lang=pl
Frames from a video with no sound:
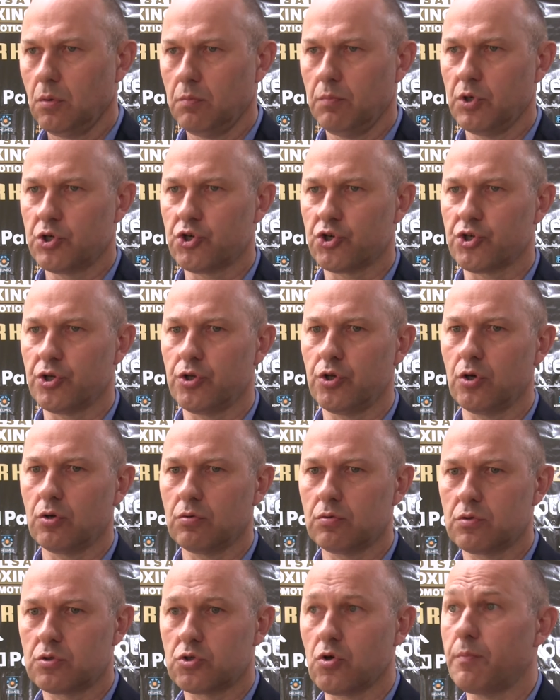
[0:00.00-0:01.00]
myślę, że nie,
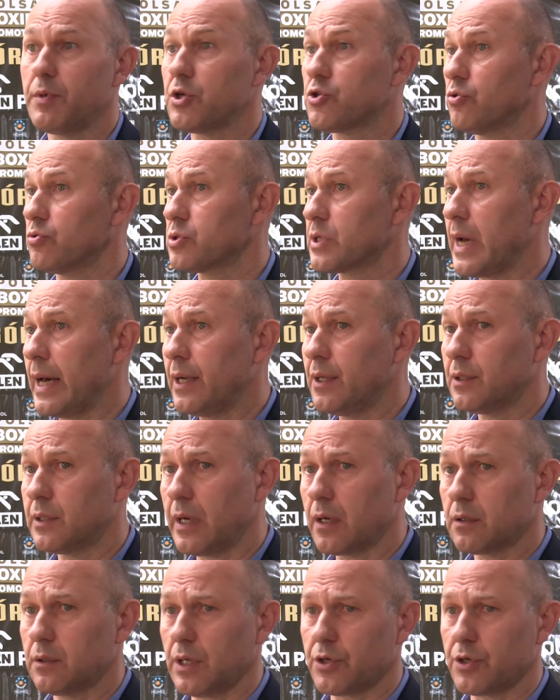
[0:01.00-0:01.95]
co miesiąc gali, tak?